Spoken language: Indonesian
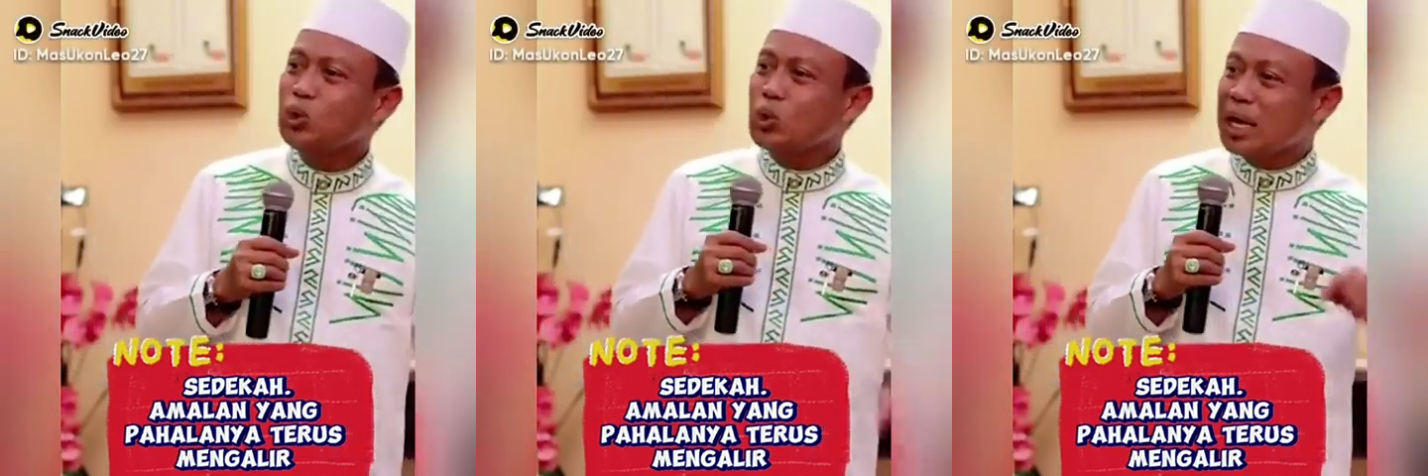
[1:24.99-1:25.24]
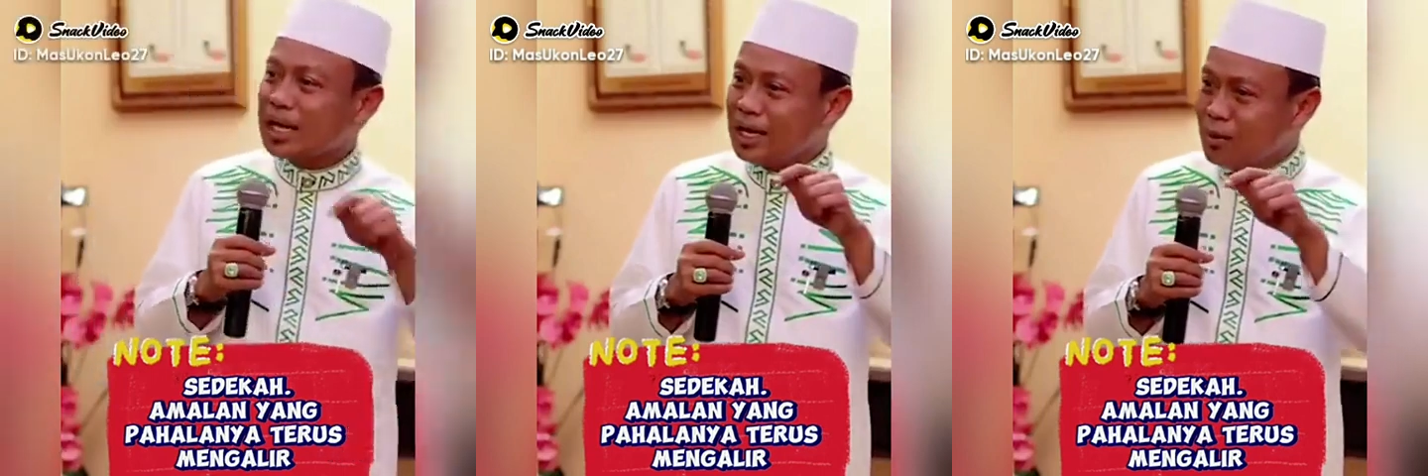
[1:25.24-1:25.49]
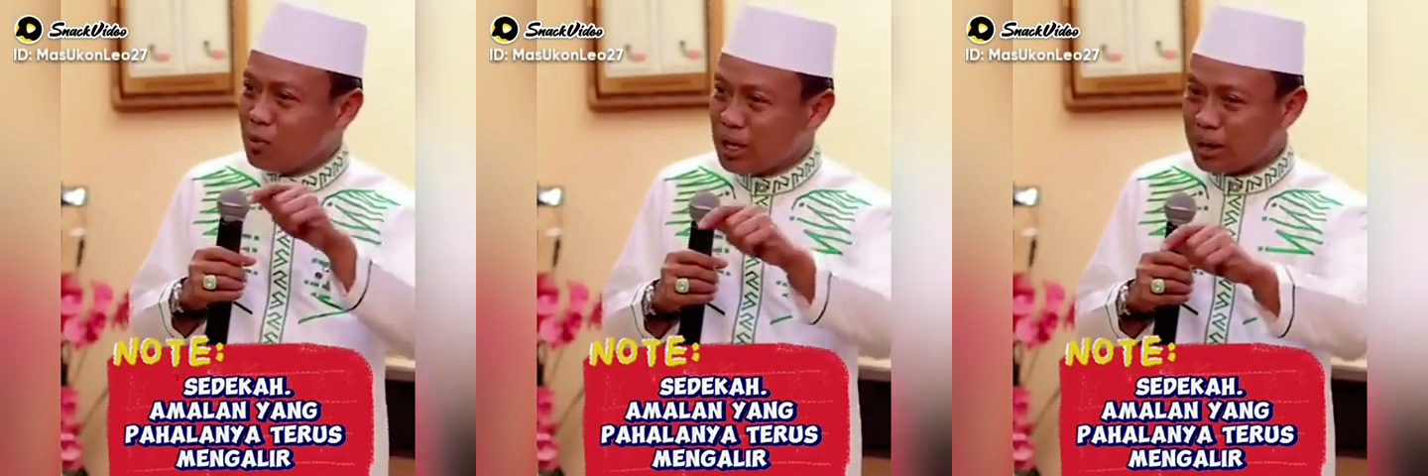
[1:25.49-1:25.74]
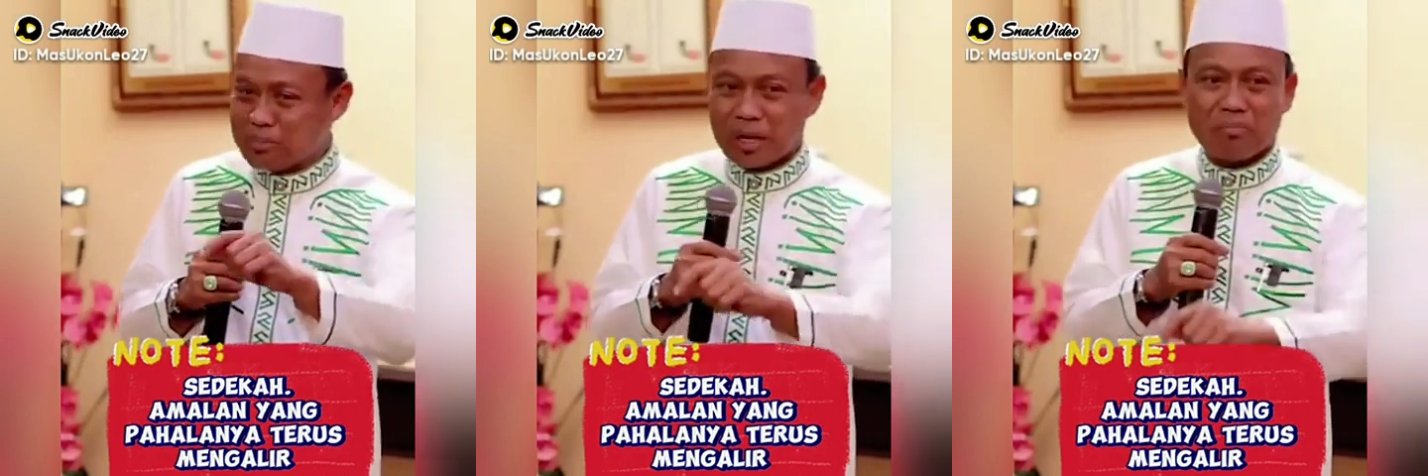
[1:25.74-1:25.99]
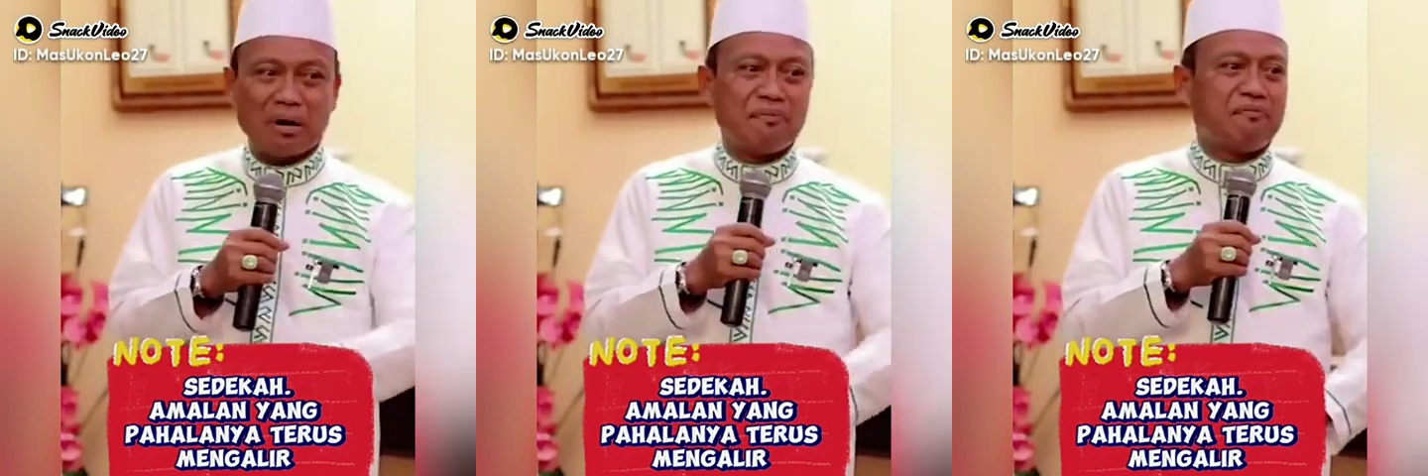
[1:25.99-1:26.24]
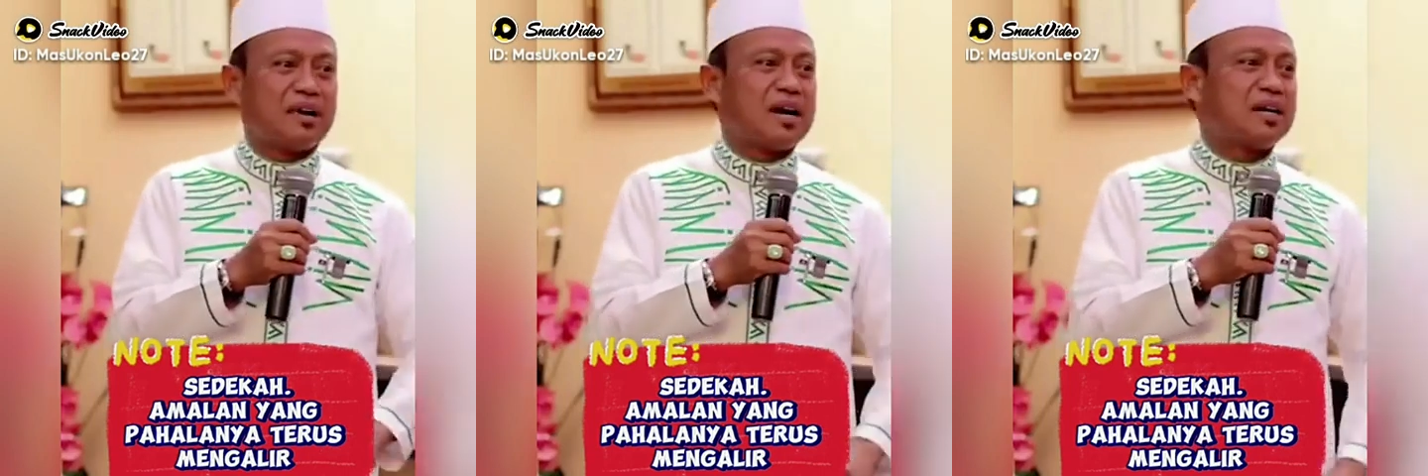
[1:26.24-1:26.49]
itulah ilmu yang
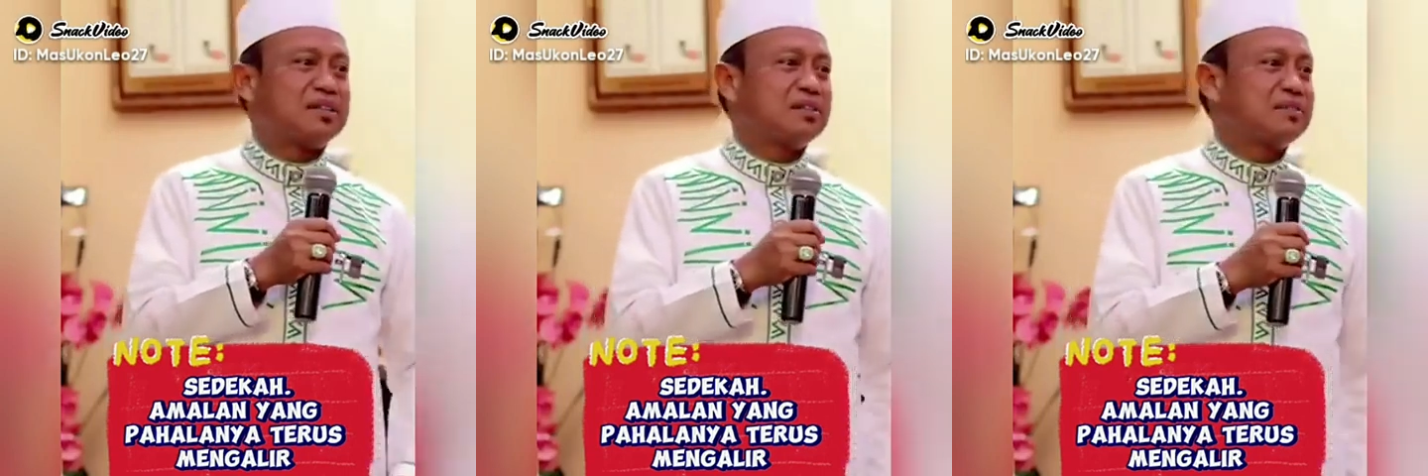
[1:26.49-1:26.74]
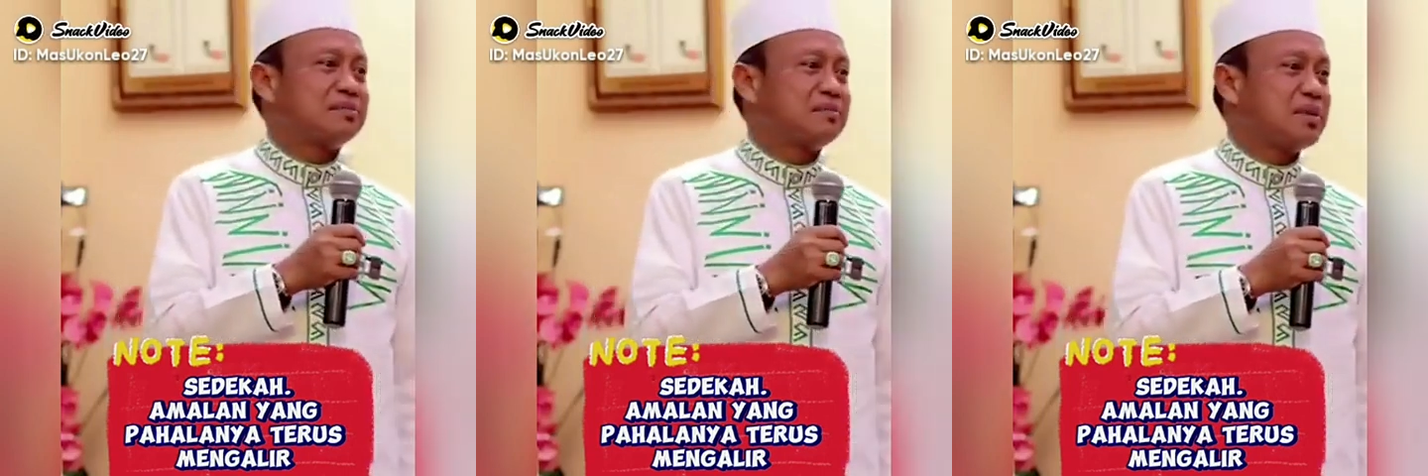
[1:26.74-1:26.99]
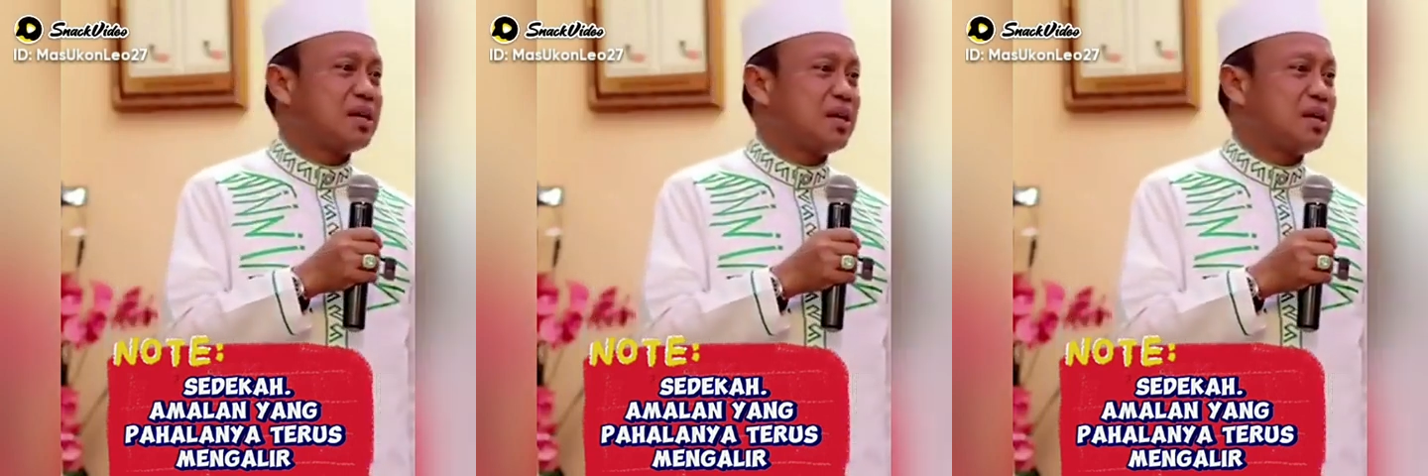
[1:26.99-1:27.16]
bermanfaat